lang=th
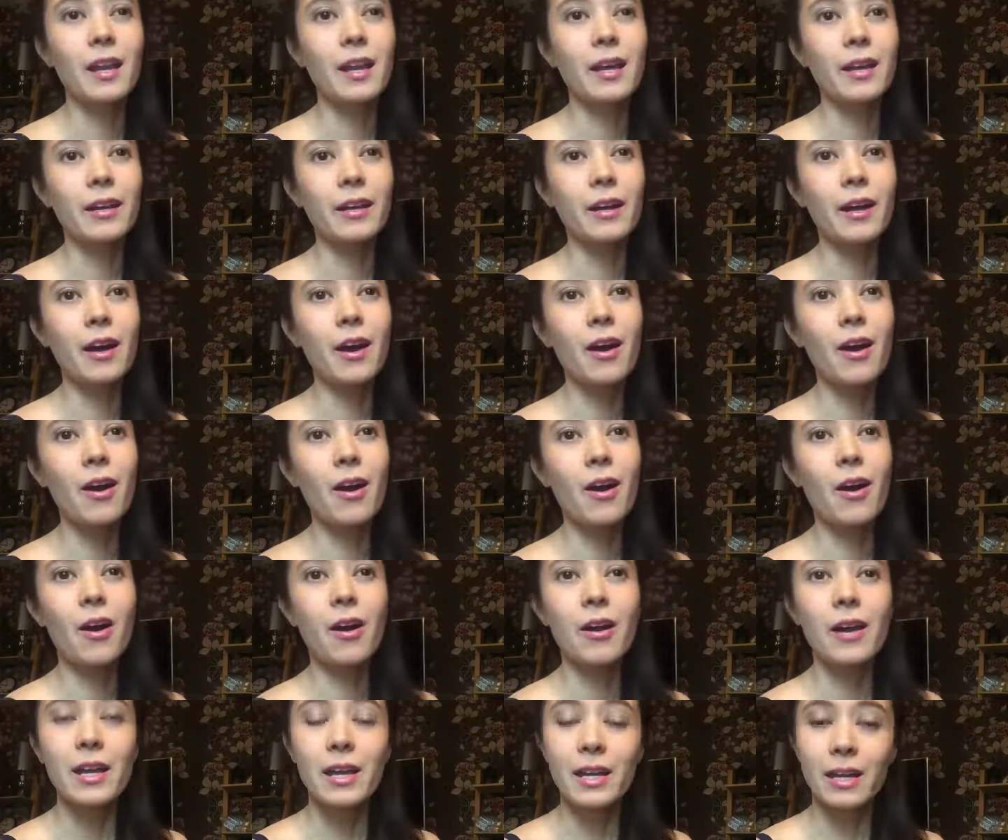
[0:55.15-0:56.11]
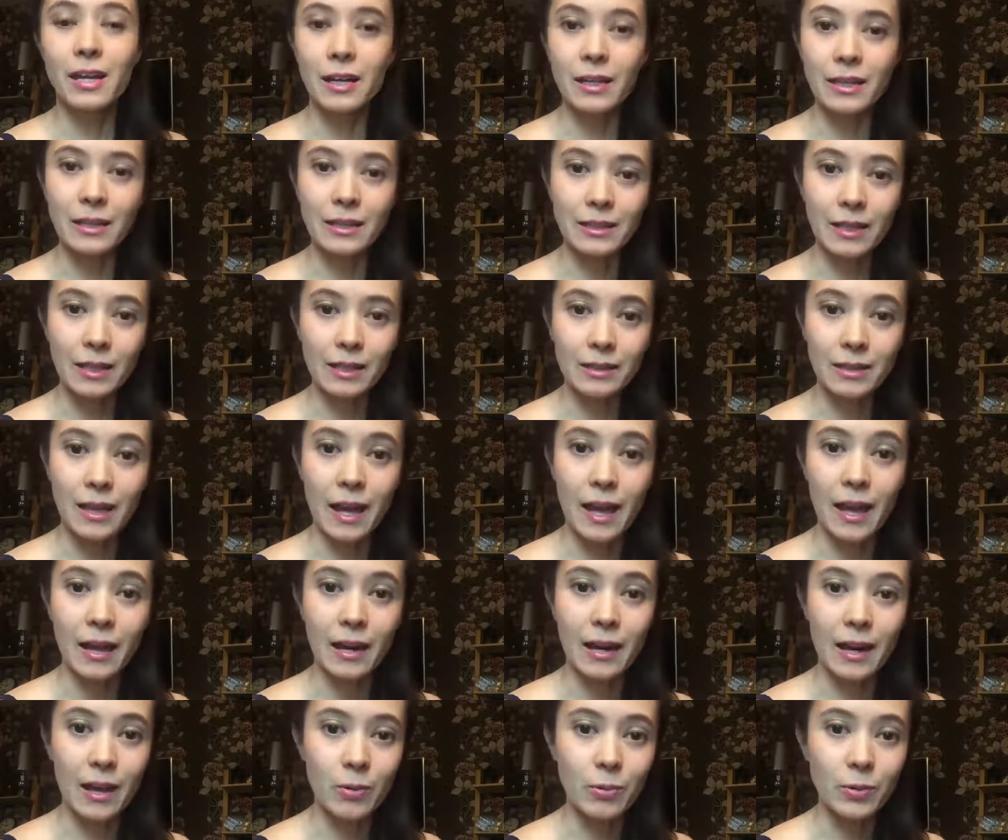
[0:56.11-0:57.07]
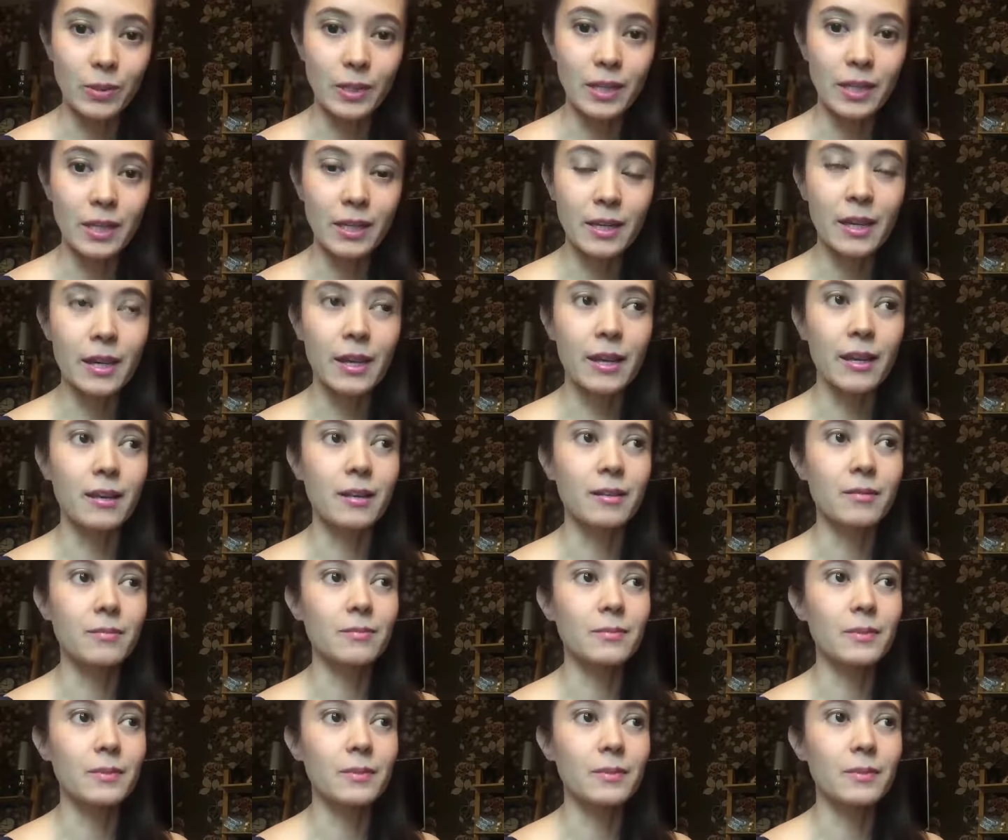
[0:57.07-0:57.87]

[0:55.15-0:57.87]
แล้วก็กลิ่นต่างๆเหล่านี้เนี่ย